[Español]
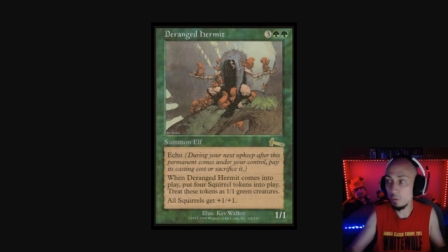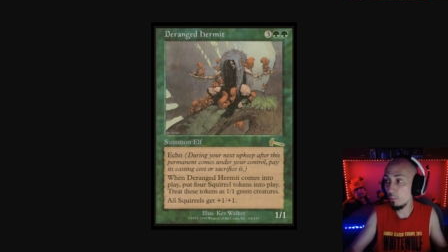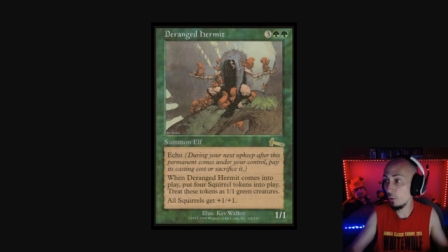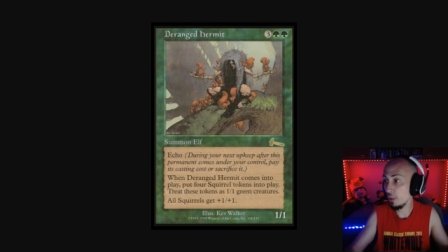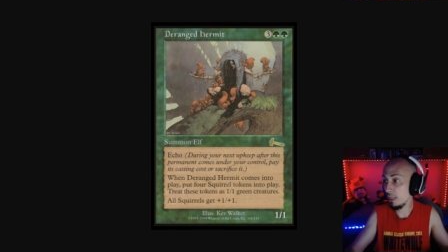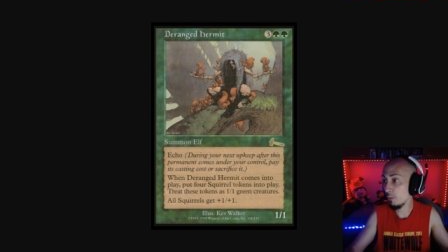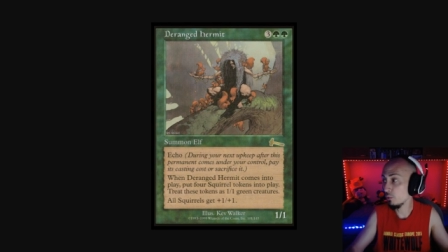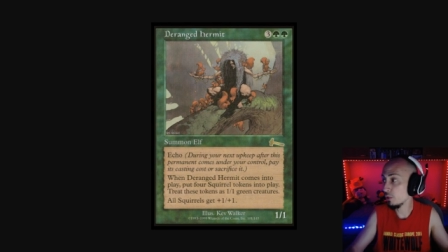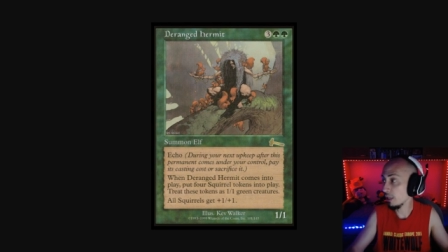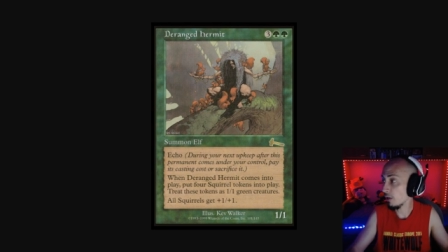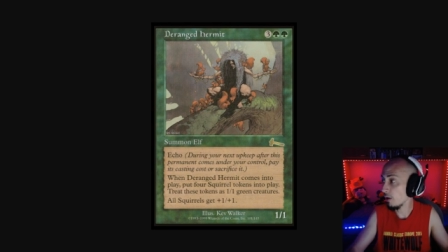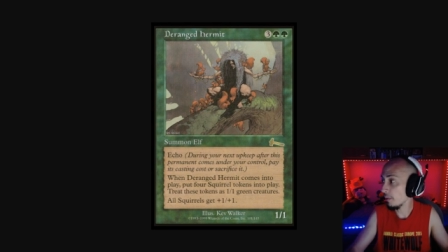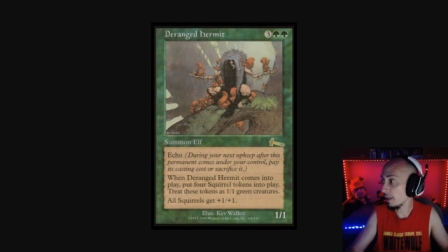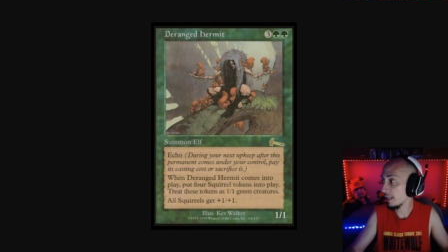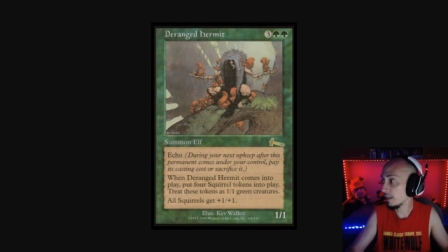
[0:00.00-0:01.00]
Podría buscarlo, la
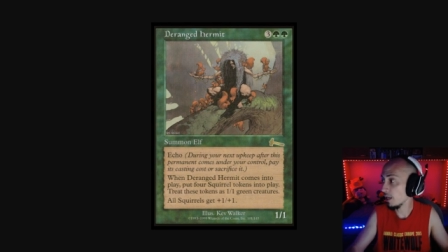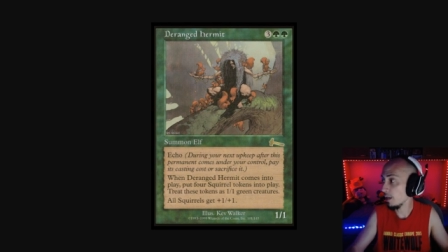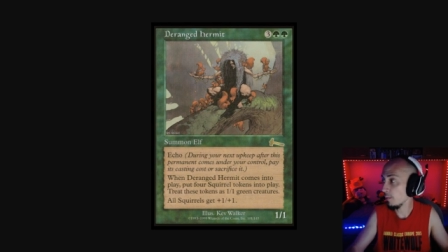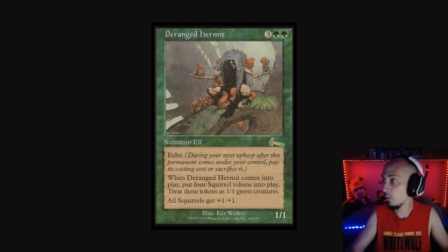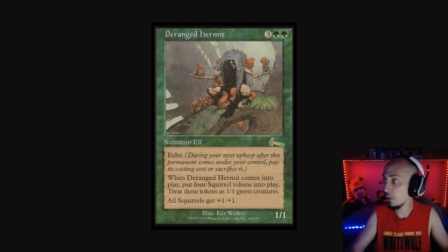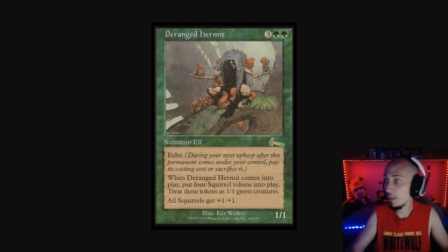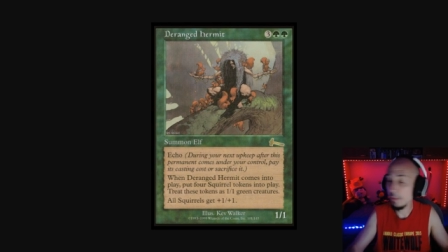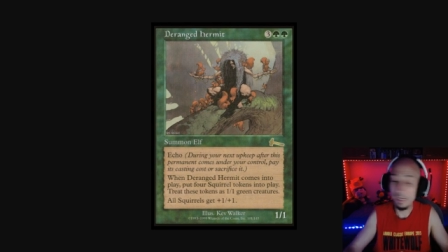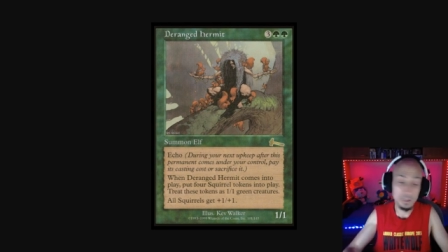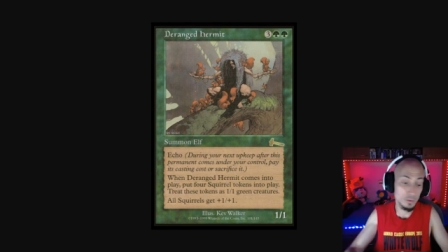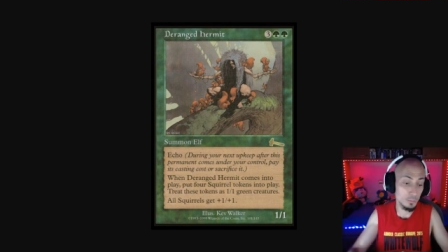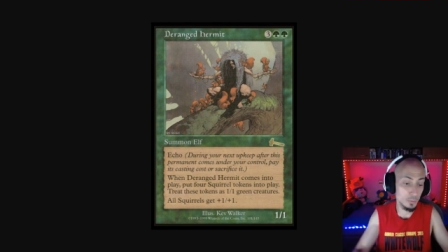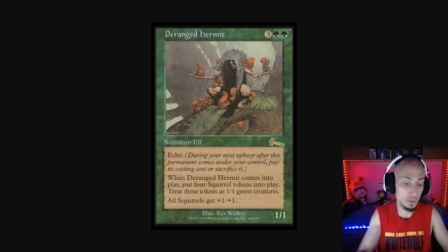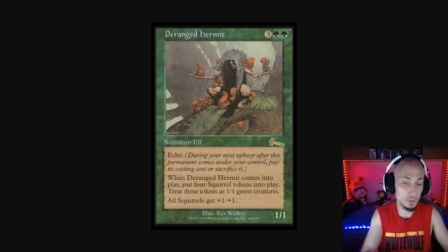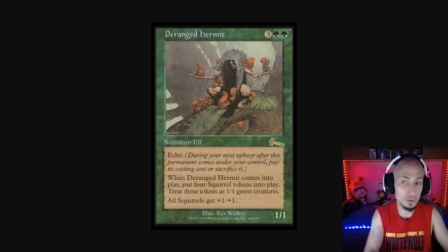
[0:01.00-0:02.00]
verdad es que ahora mismo ya me quedo un
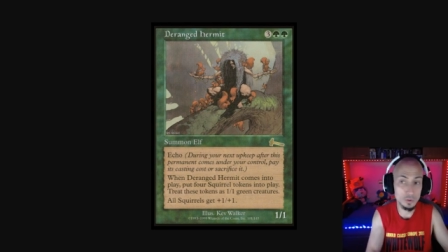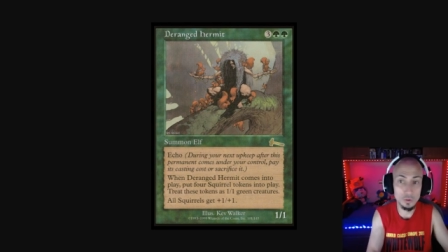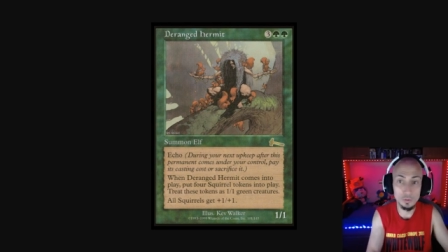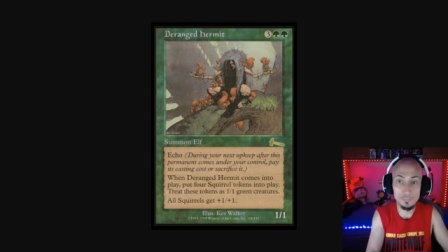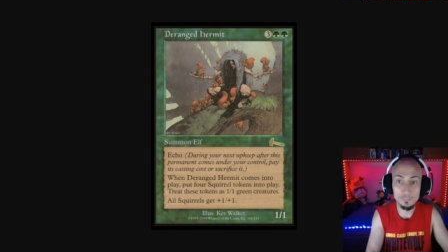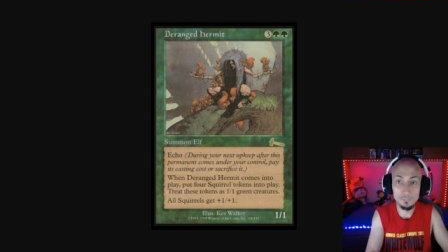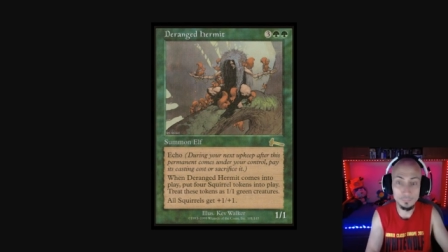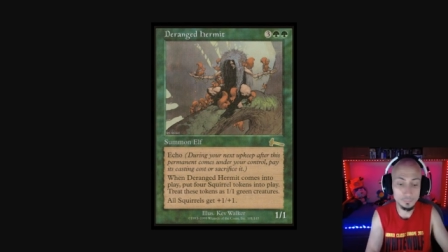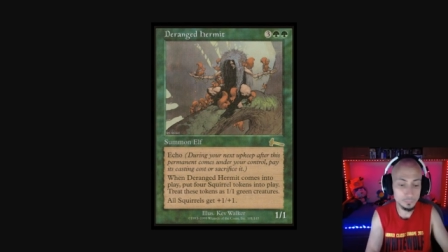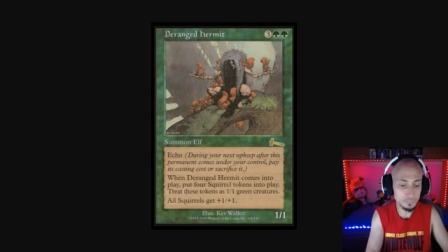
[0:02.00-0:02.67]
poquito con...